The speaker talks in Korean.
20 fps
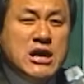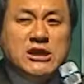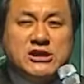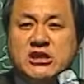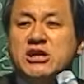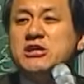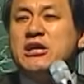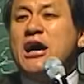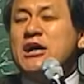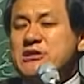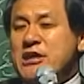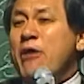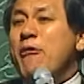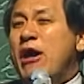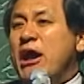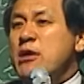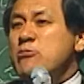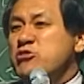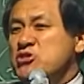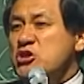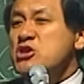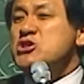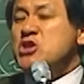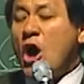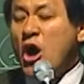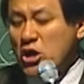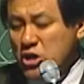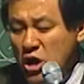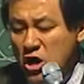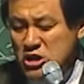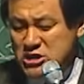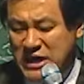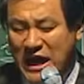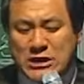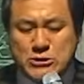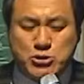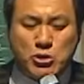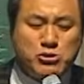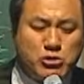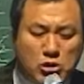신앙생활이 무슨 성경
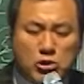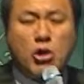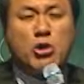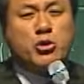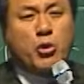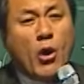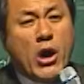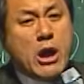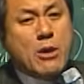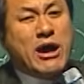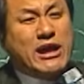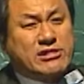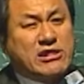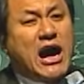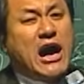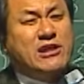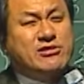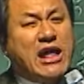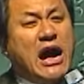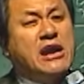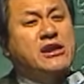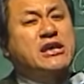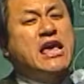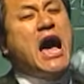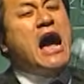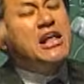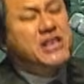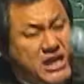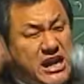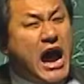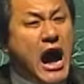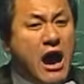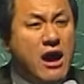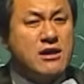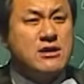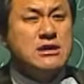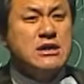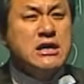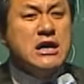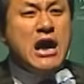찬송 들고 교회 왔다 갔다 하는 게 아니라
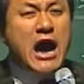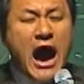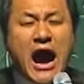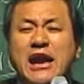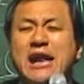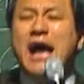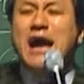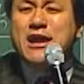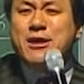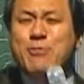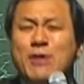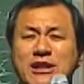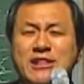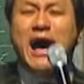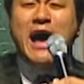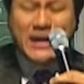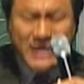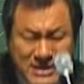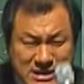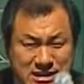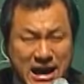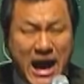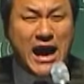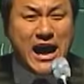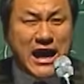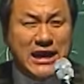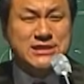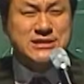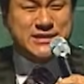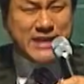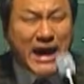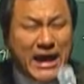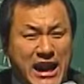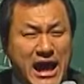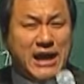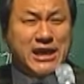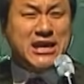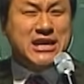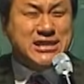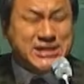하나님이 나를 향한
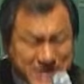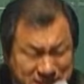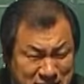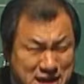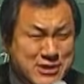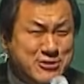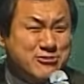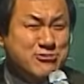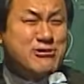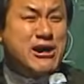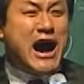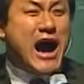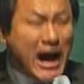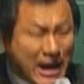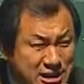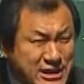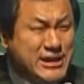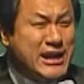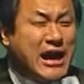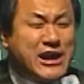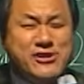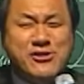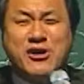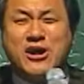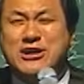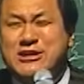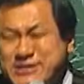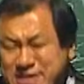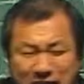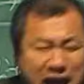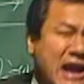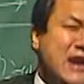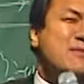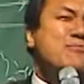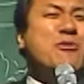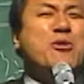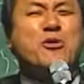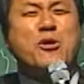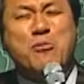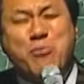사랑이 실수가 아니라는 걸
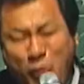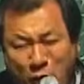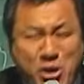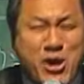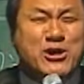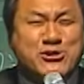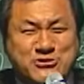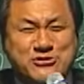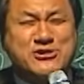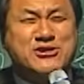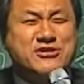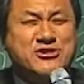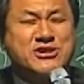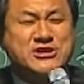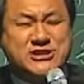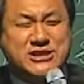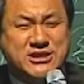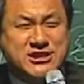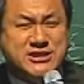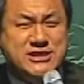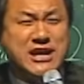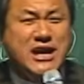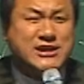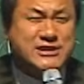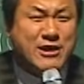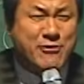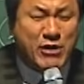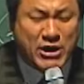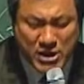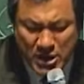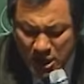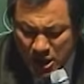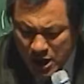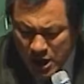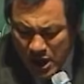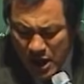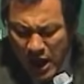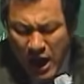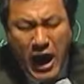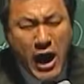삶으로 보여주는 것이 신앙생활.
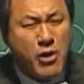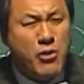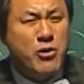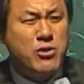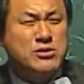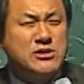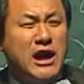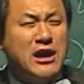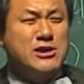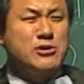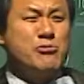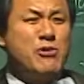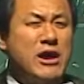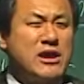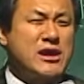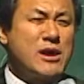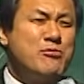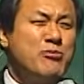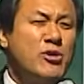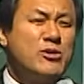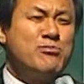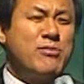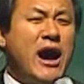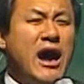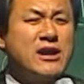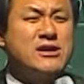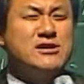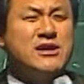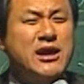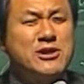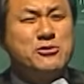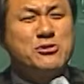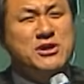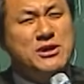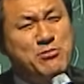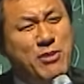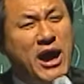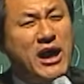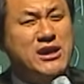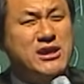아우, 나는 왜 이렇게 뭔 말을 해도 이
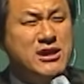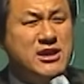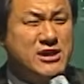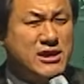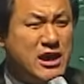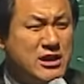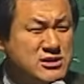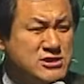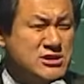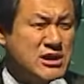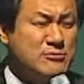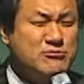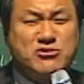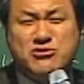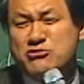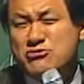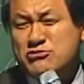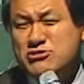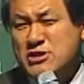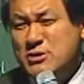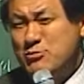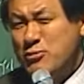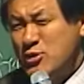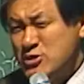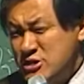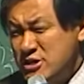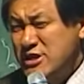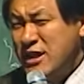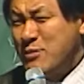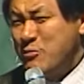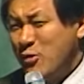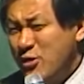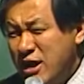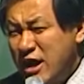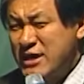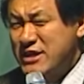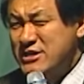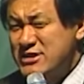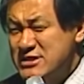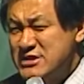말이 이렇게 참 수준이 무엇나 몰라요.
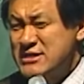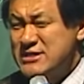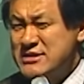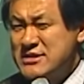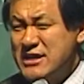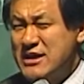진짜.